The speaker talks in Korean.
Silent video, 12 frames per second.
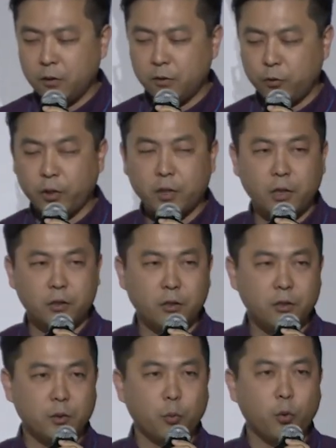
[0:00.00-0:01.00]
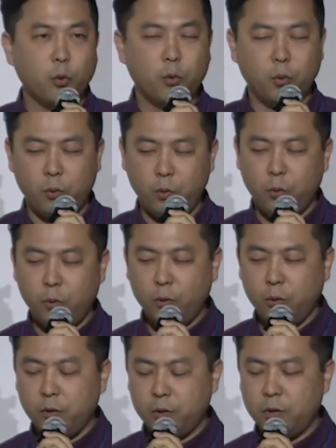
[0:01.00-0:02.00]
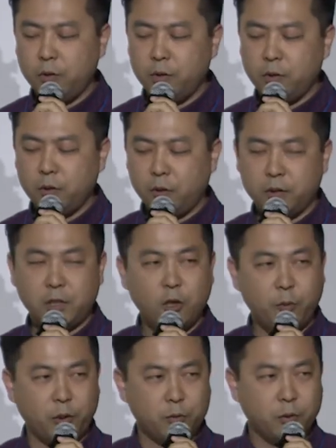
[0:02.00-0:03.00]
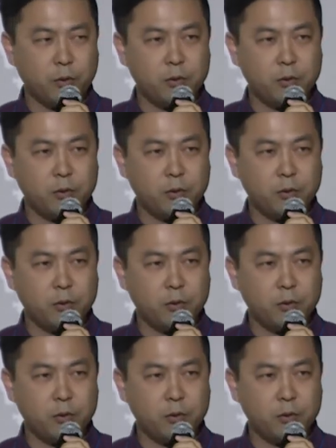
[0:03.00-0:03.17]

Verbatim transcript: 퇴사를 해서 이제 몰로코를 어, 창업했고요.